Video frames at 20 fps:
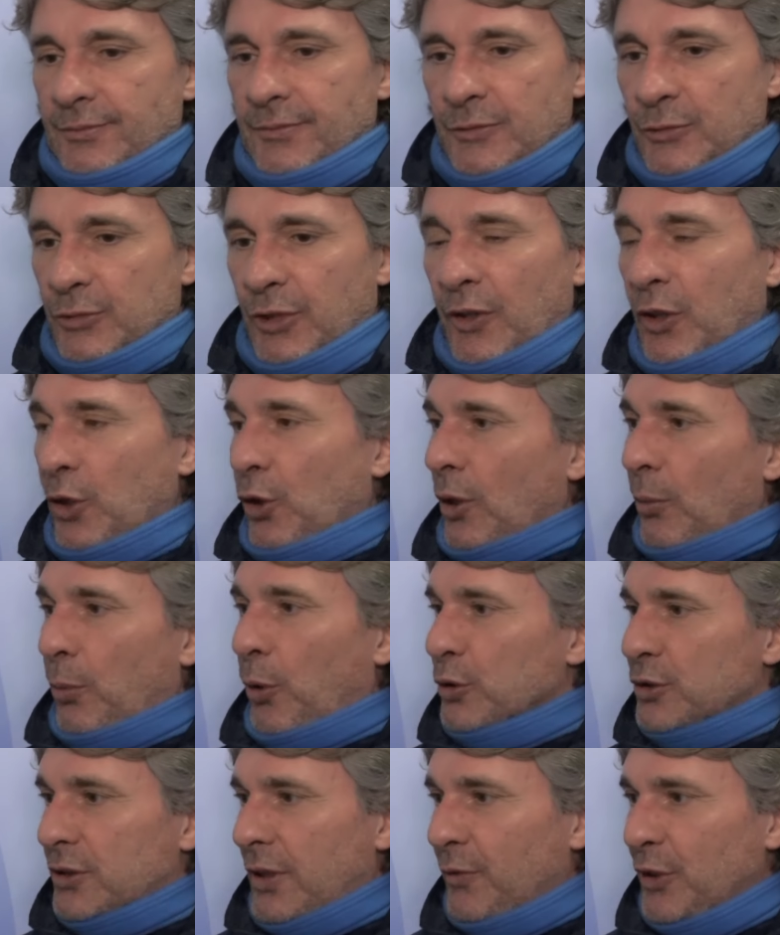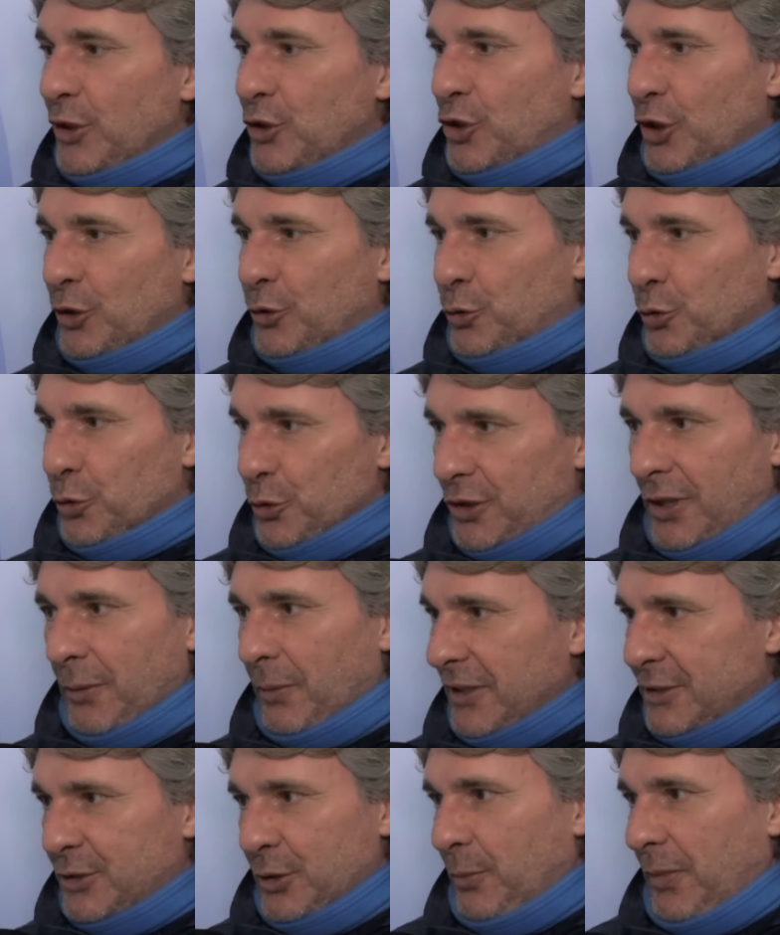non ti dico le possa vincere tutte,
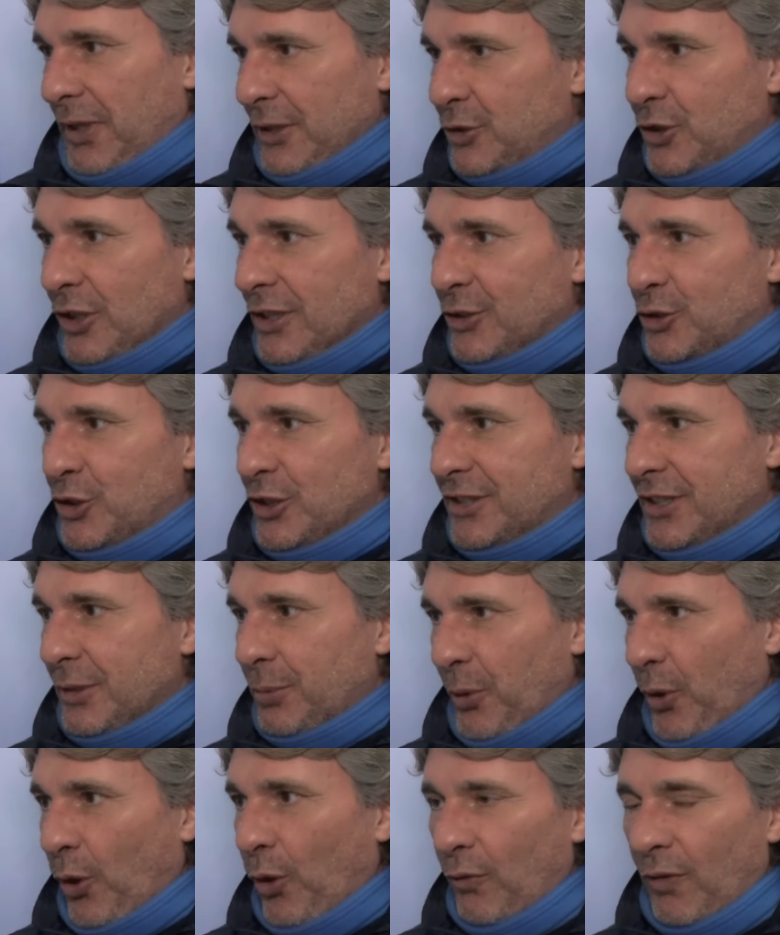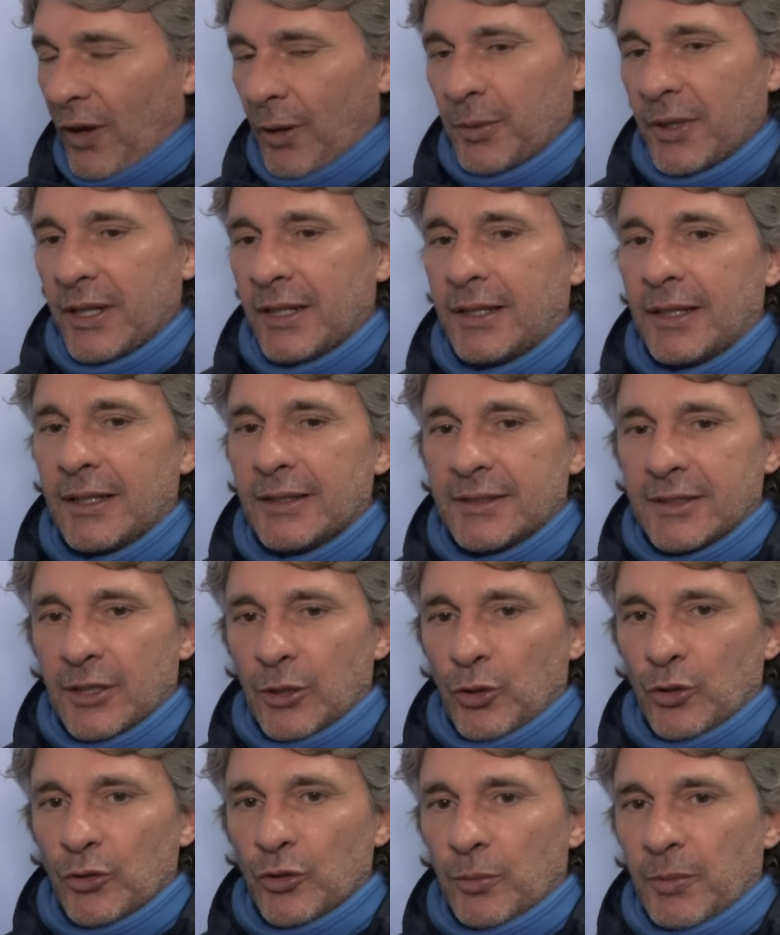ma insomma ci, ci, si prova perché
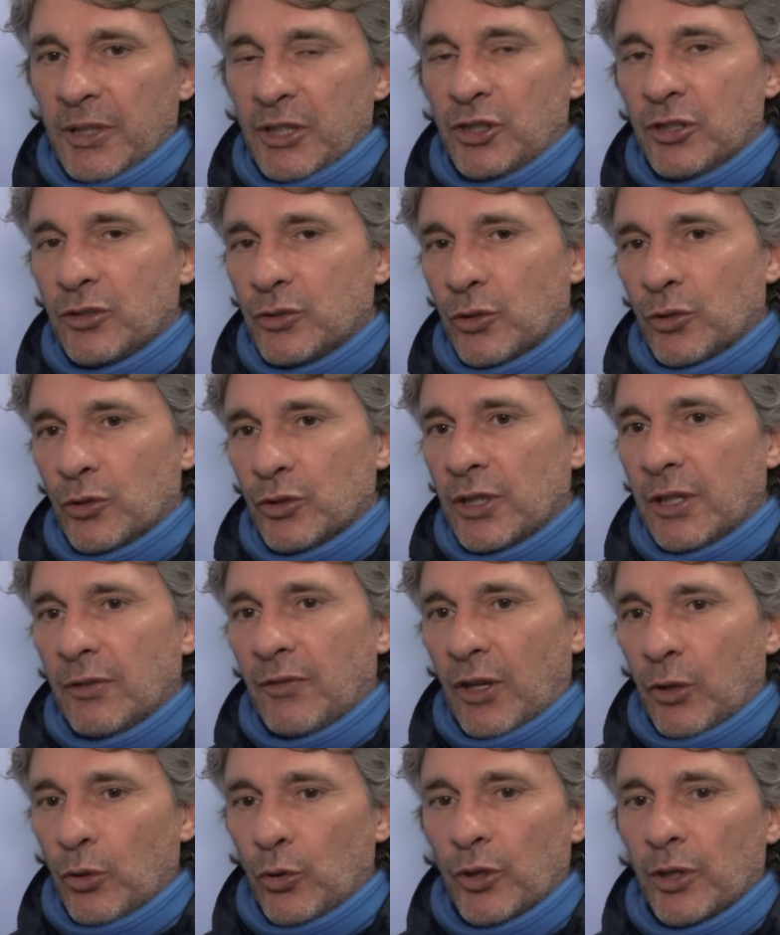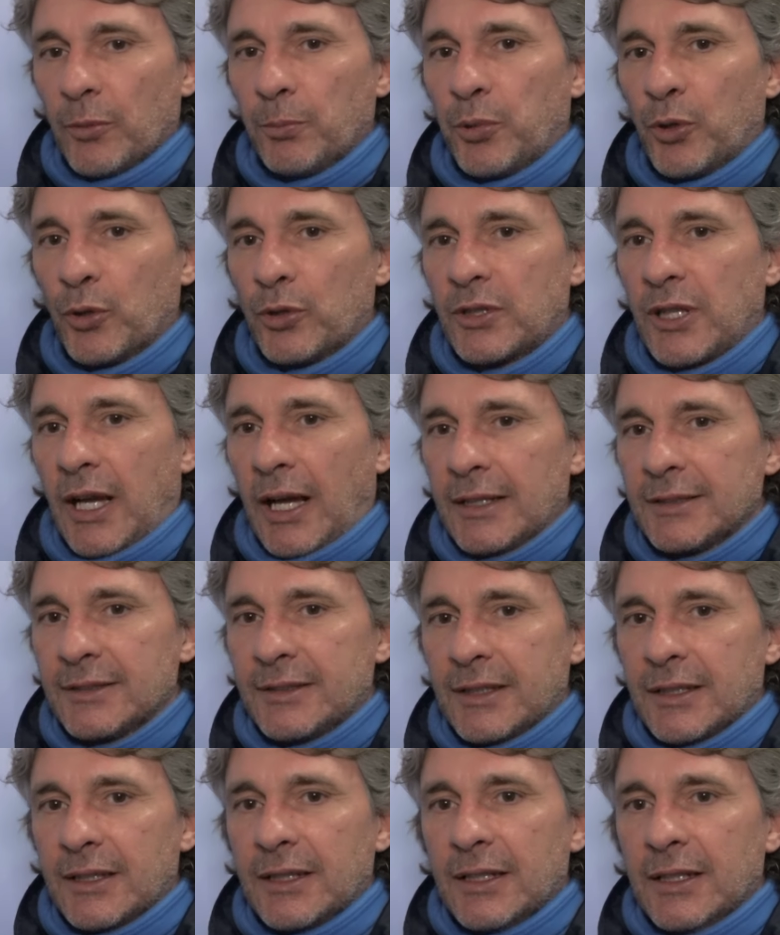secondo me ci sono dei valori
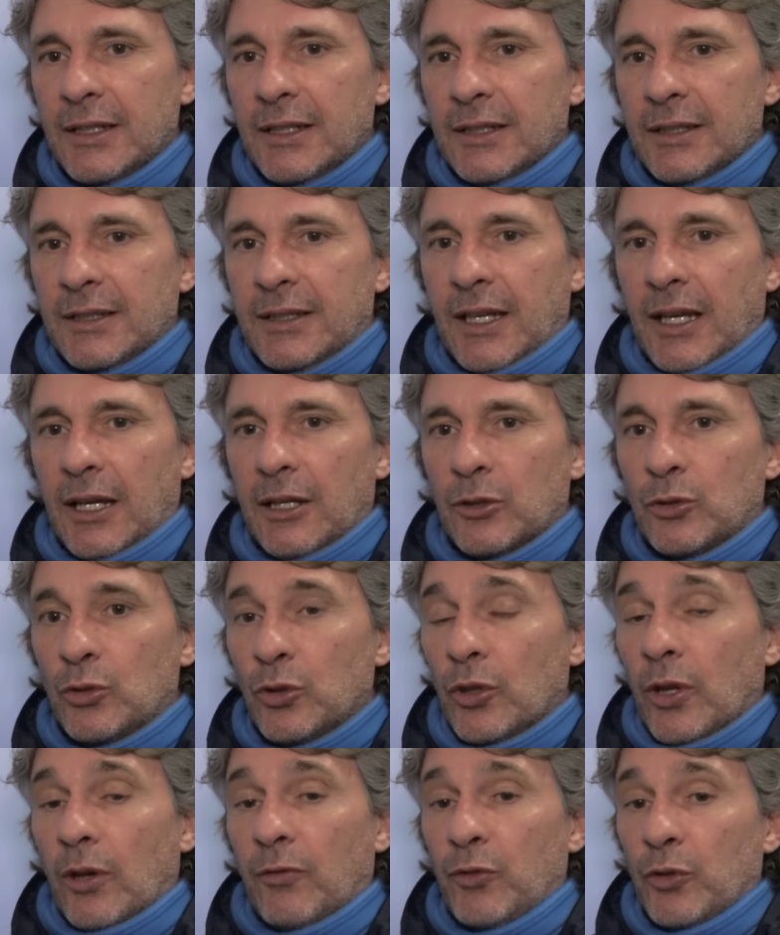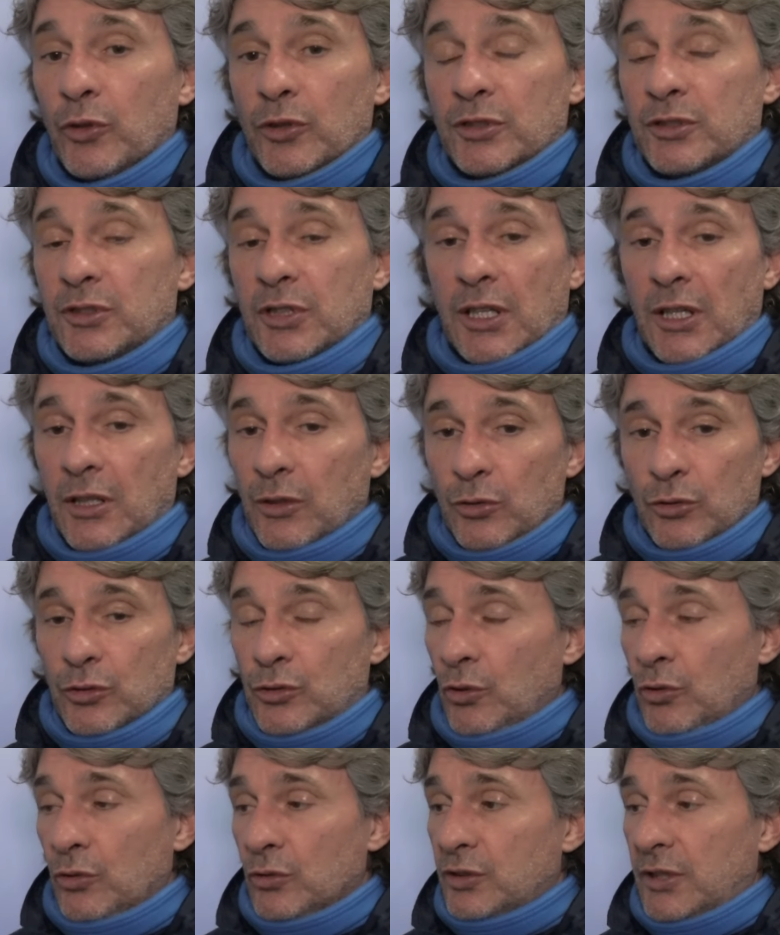importanti che ancora forse non
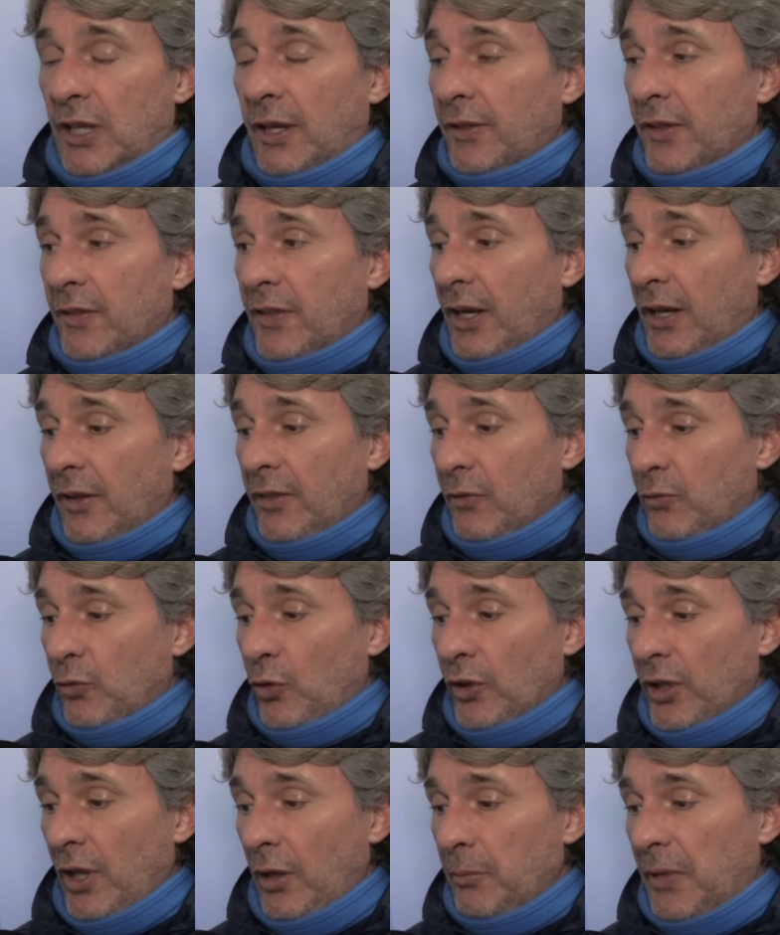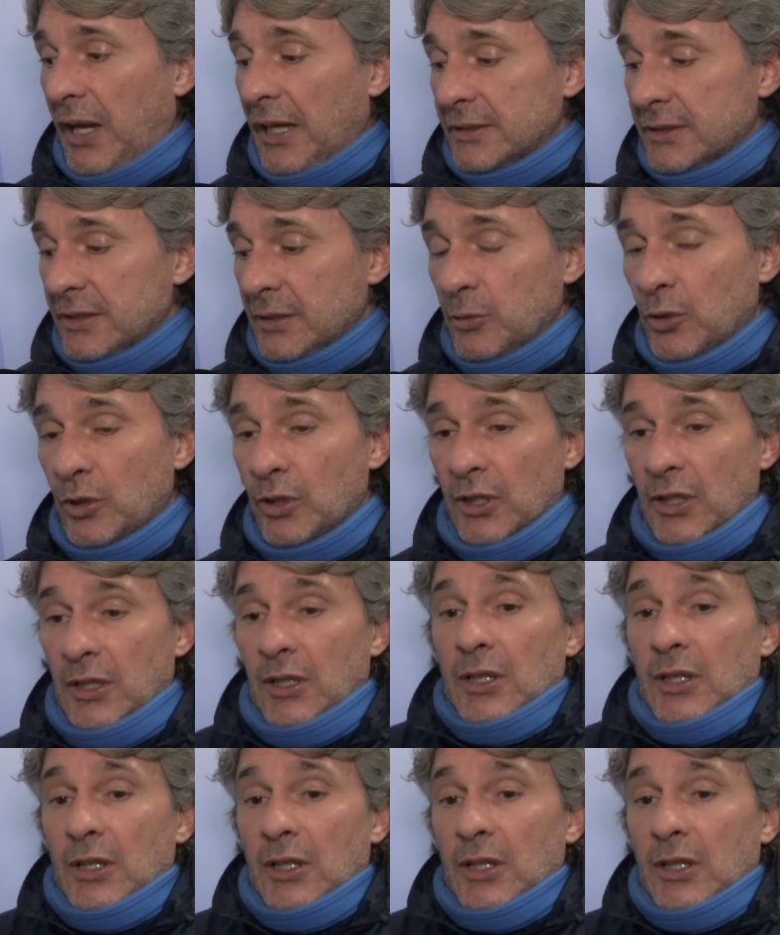sono stati tirati fuori al massimo.